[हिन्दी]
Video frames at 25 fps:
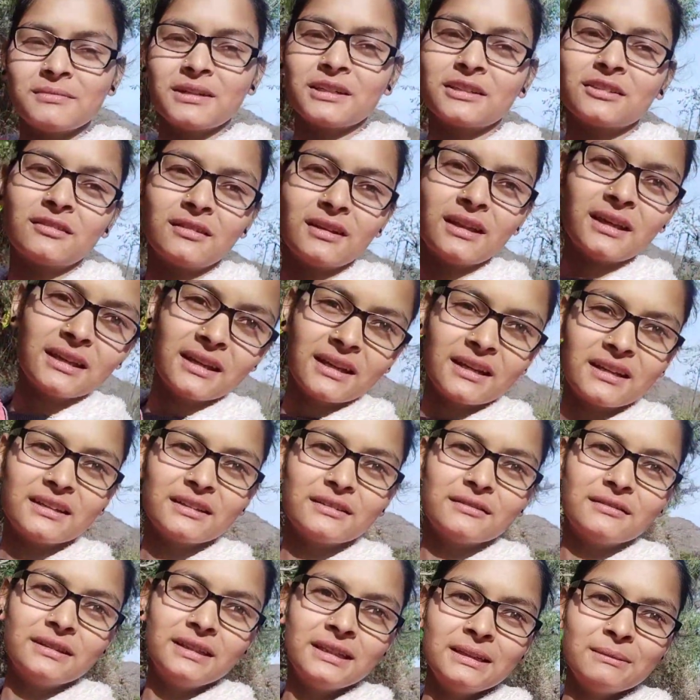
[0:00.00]
मैं थोड़ा
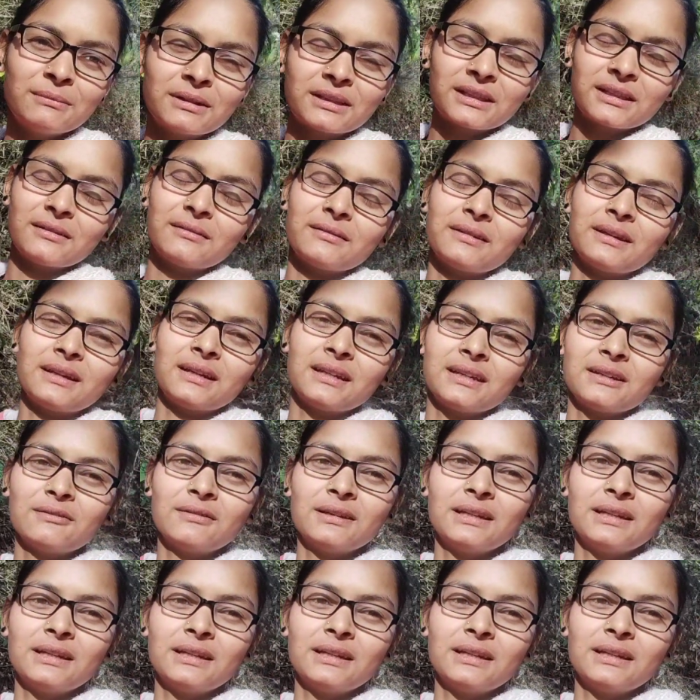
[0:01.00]
रेडी हुई मतलब रेडी